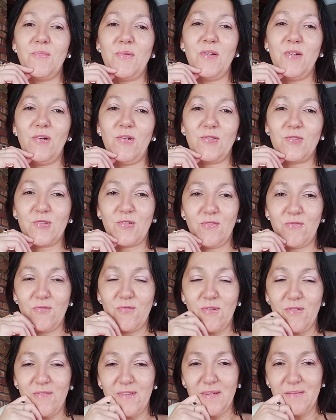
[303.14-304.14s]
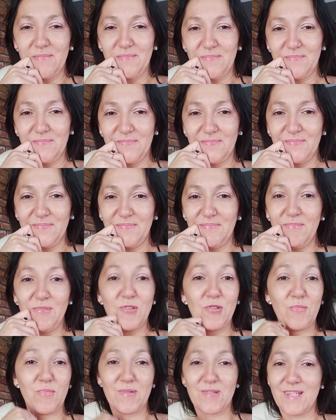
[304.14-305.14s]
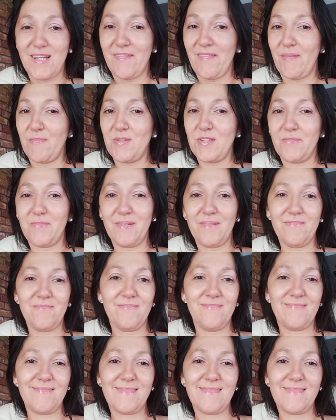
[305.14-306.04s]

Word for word: to moje oczko w głowie. Misiu, pozdrawiam Ciebie